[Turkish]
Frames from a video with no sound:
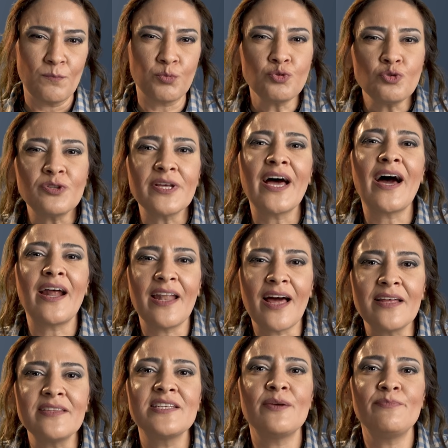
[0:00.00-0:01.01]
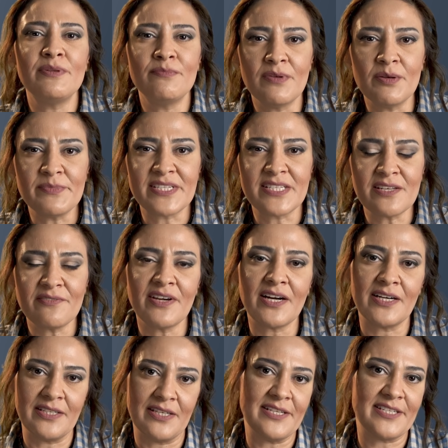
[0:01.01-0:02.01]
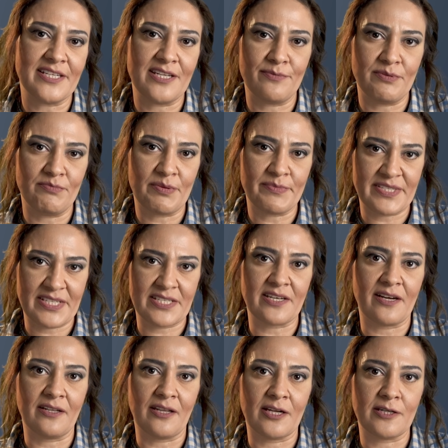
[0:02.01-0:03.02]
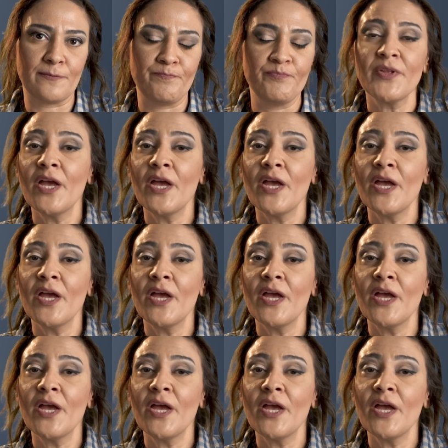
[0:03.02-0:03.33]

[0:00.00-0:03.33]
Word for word: bunu değerlendirebilmemizi ve analiz edebilmemizi sağlar.